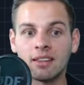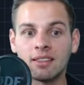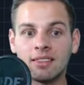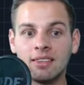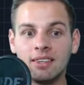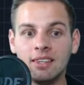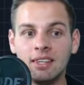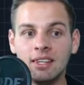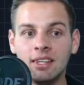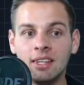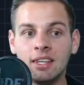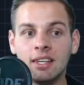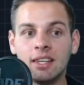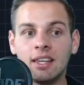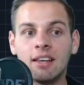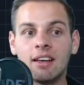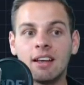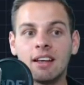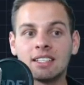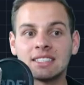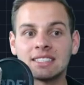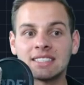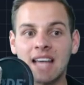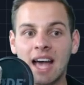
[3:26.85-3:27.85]
die
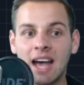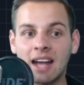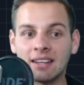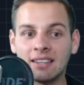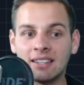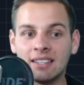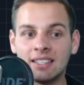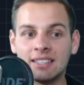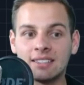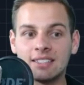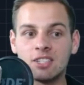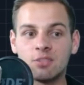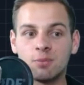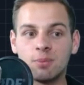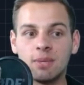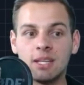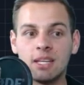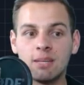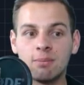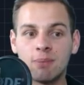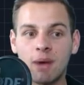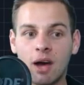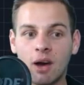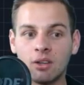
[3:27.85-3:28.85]
sagen nicht, sie spielen die
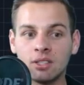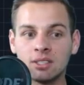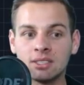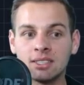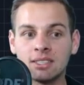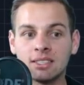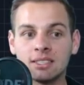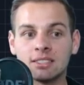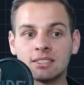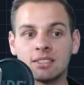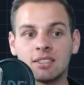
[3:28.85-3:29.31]
Bounces,